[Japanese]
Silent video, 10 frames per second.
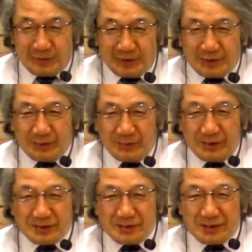かね明
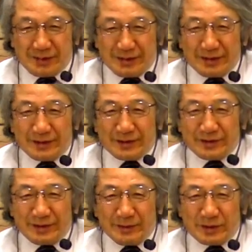確に語られたんですよ
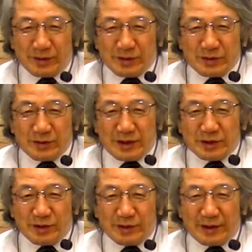ねちょうどその歌詞
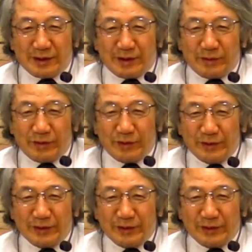を読んだ方も